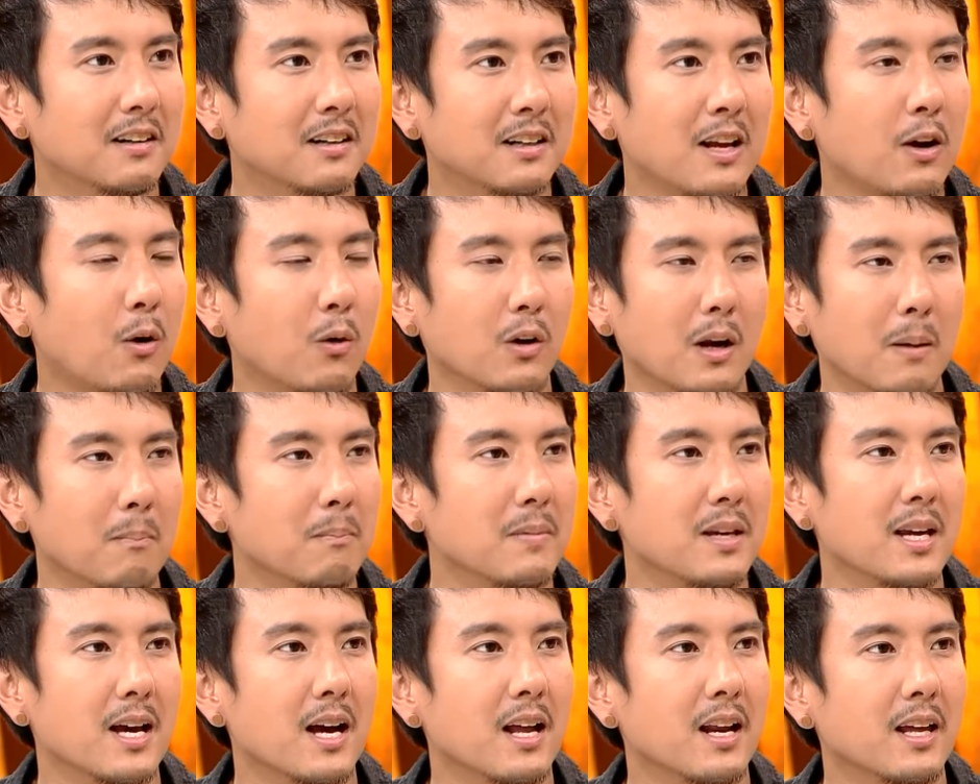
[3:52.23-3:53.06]
ในโคลัม
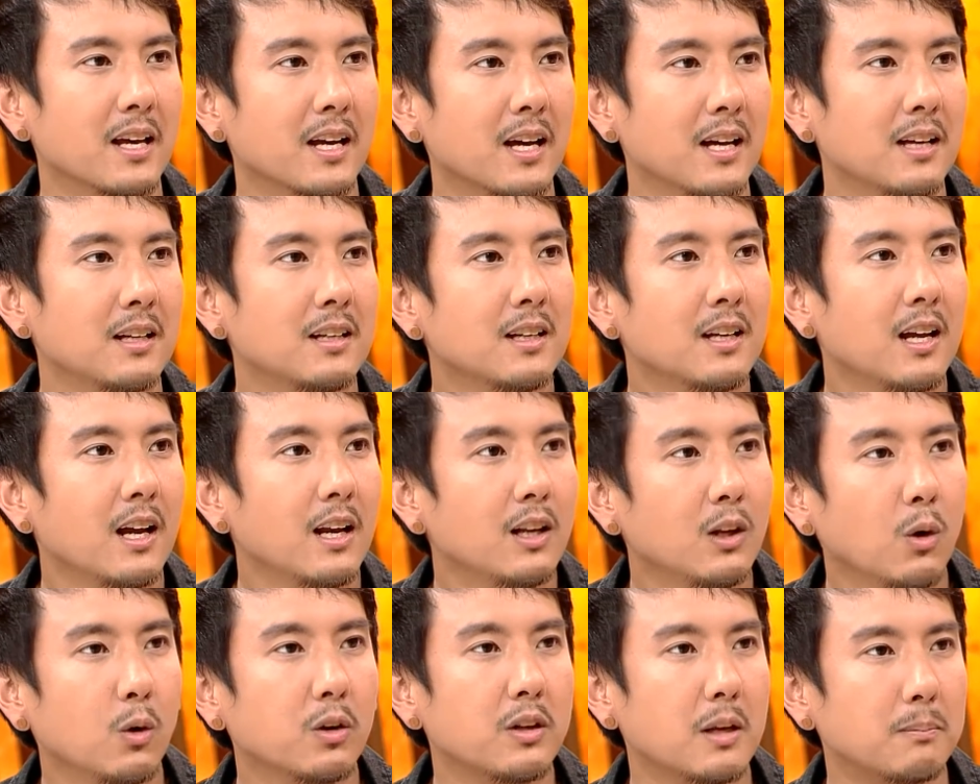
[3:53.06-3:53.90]
เบียอะไรเงี้ย
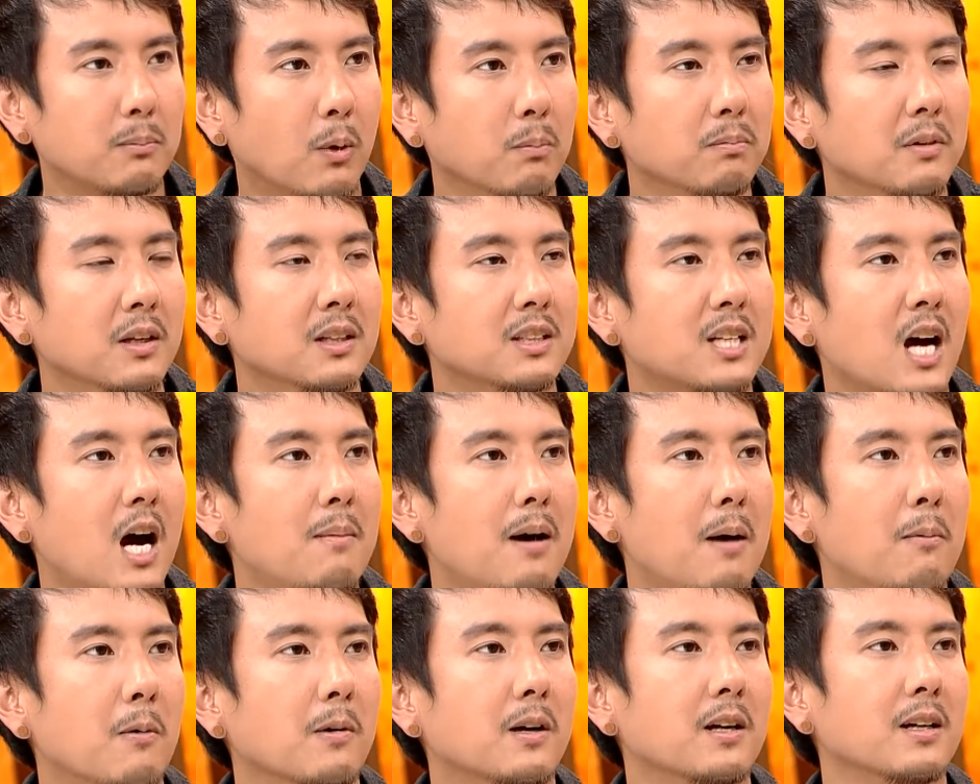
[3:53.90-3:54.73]
ดูเสร็จปุ๊บตื่นเช้า
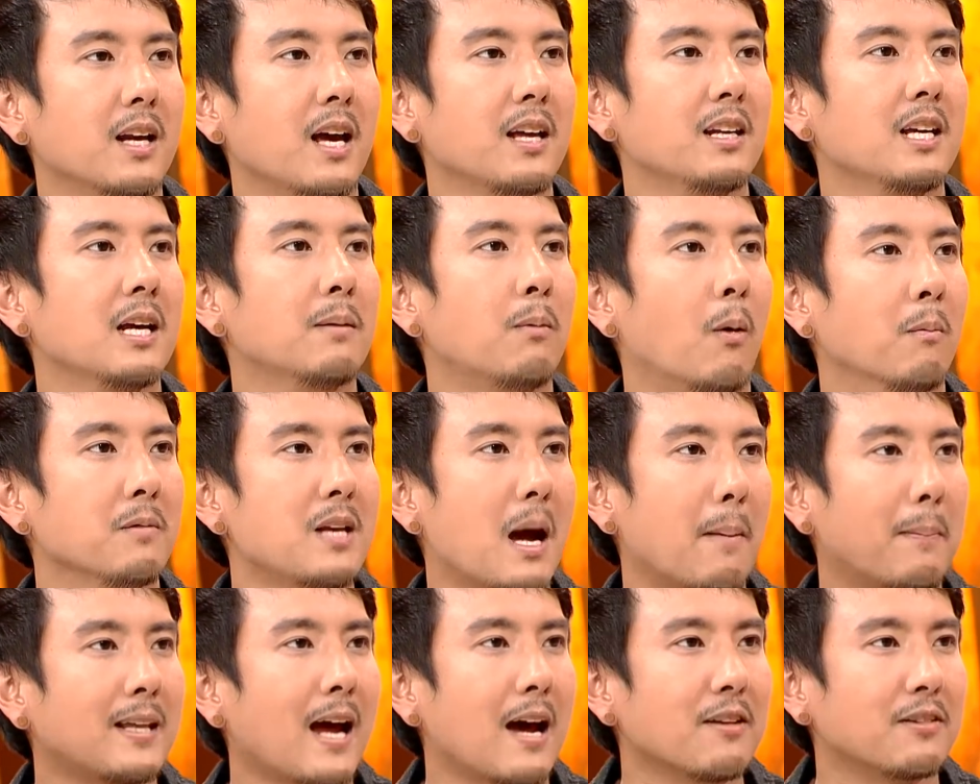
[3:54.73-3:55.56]
มาผมเกิดไอเดียผมอ
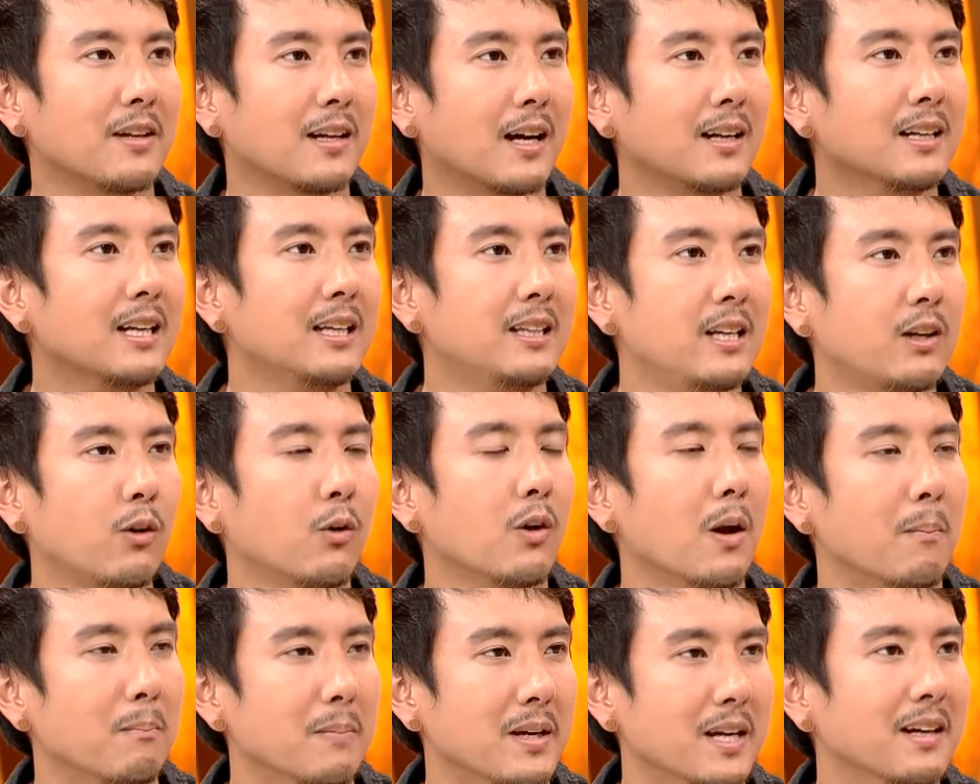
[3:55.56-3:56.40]
ยากไปถ่ายสารคดีที่โค
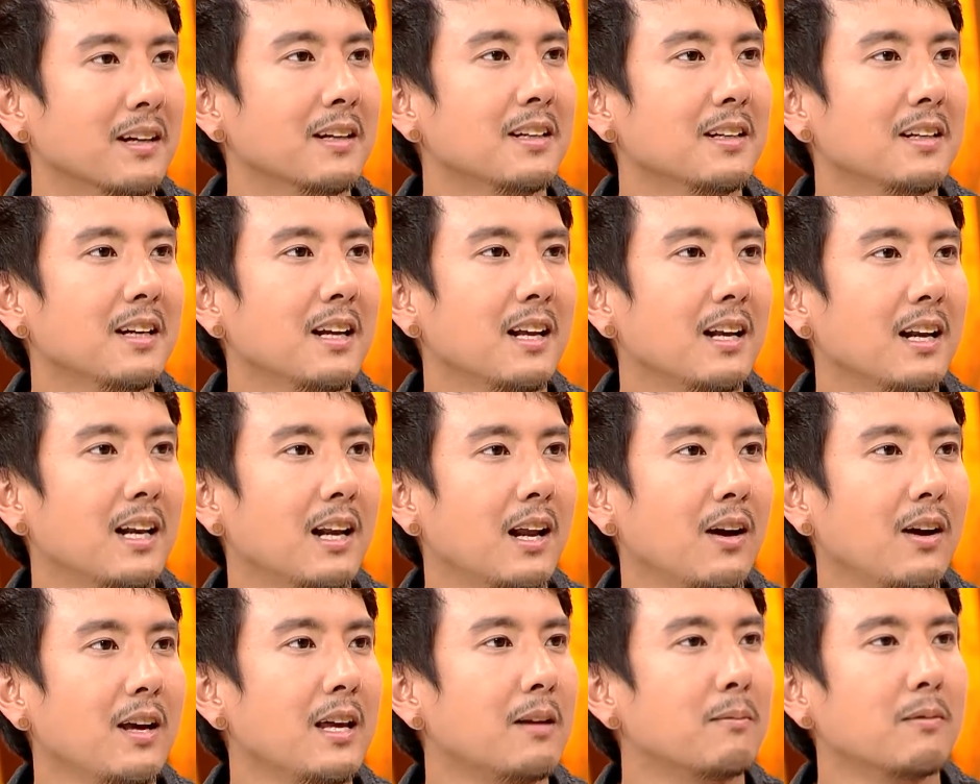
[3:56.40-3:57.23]
ลัมเบีย
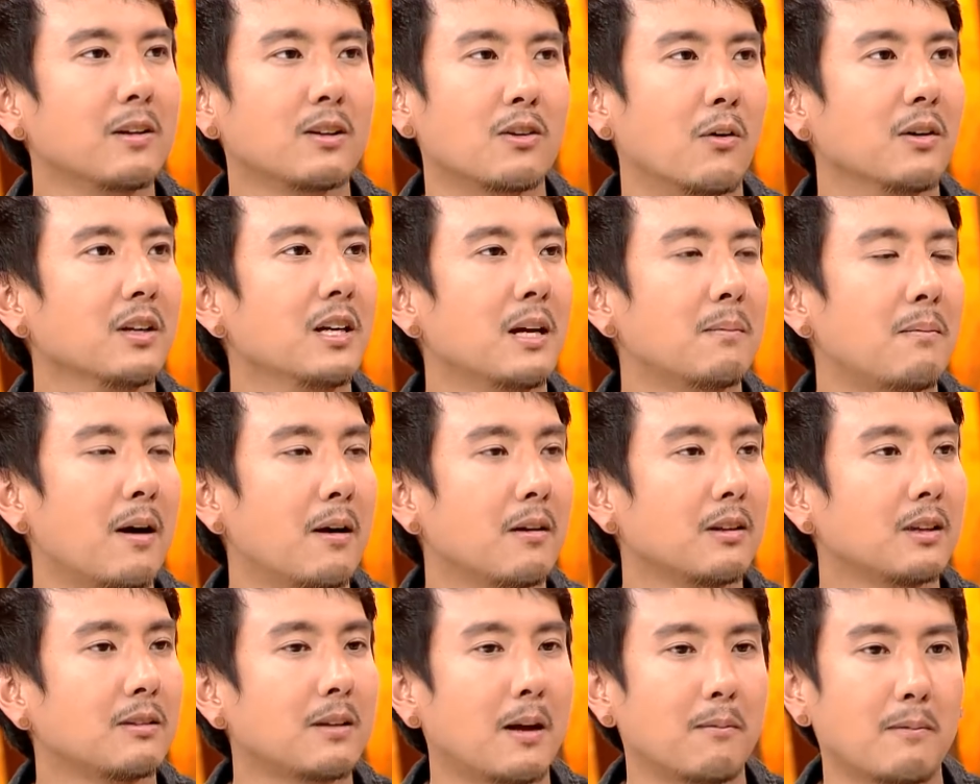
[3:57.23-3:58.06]
แล้วอีก 2 เดือน
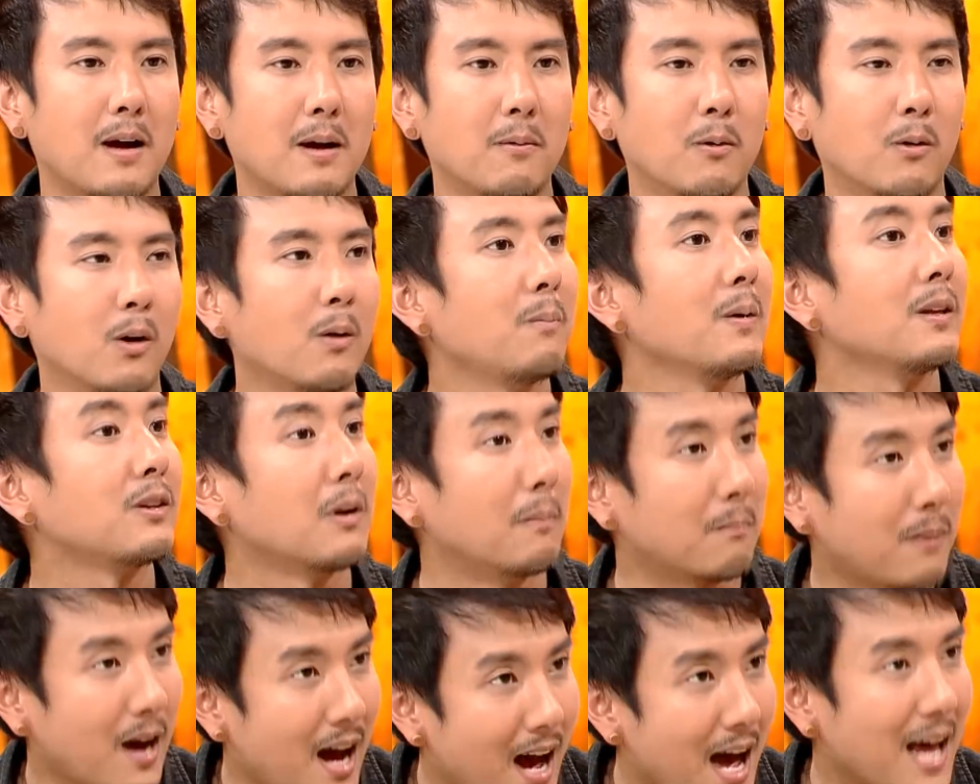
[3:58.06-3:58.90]
ถัดมาผมก็ไป
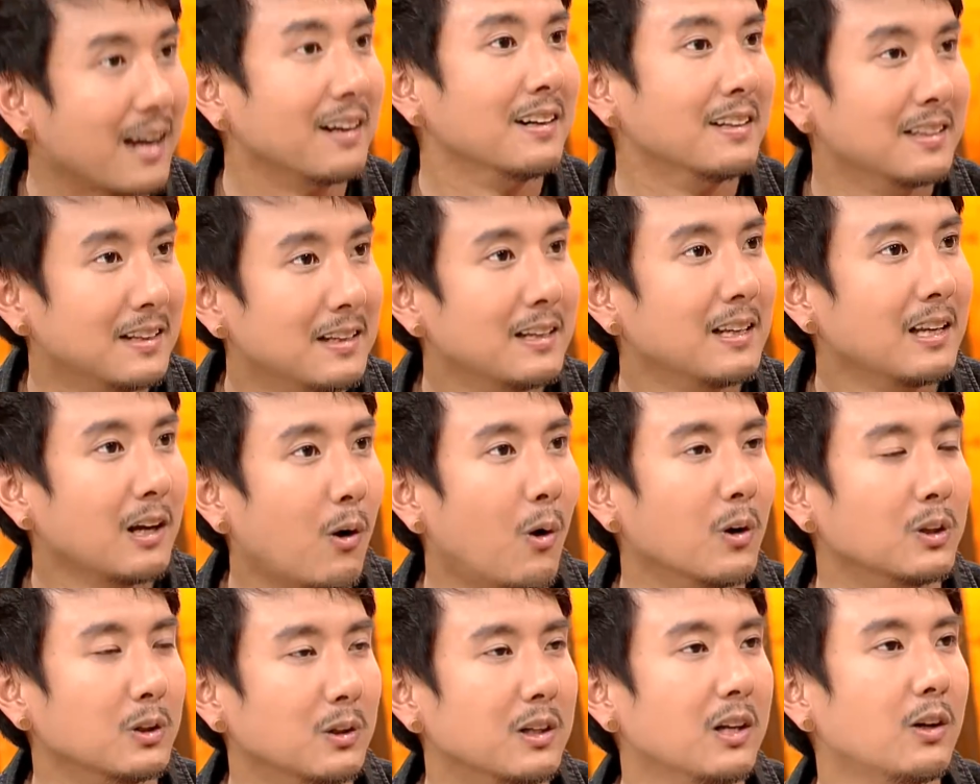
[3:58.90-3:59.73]
สัมภาษณ์
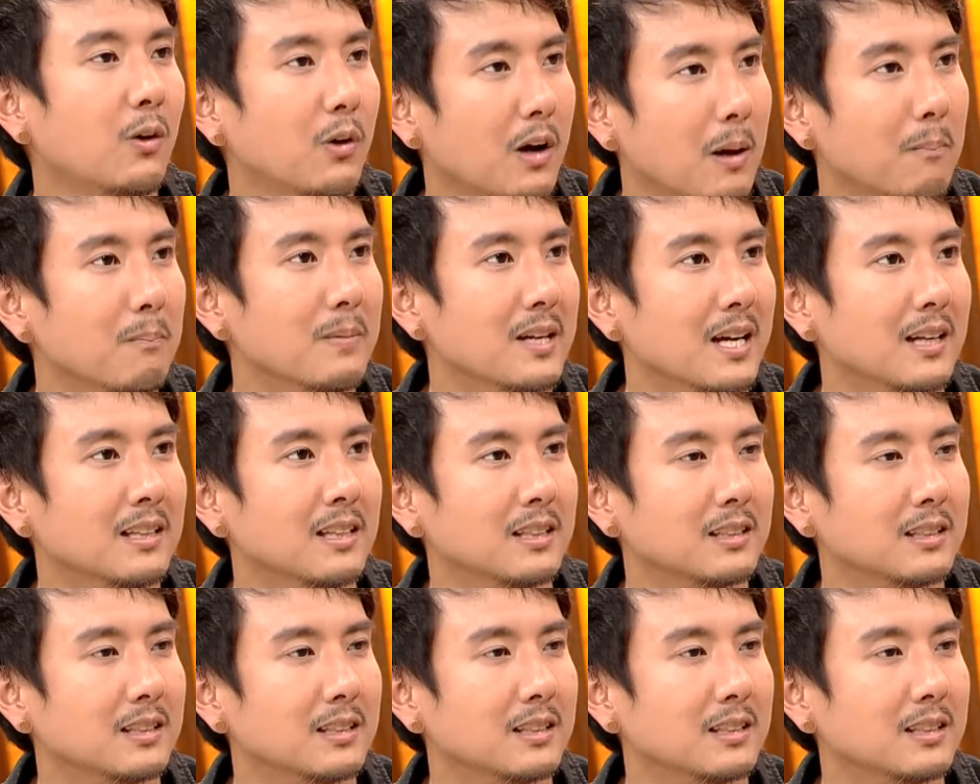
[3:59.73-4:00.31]
คนอยู่ที่โคลัมเบียจ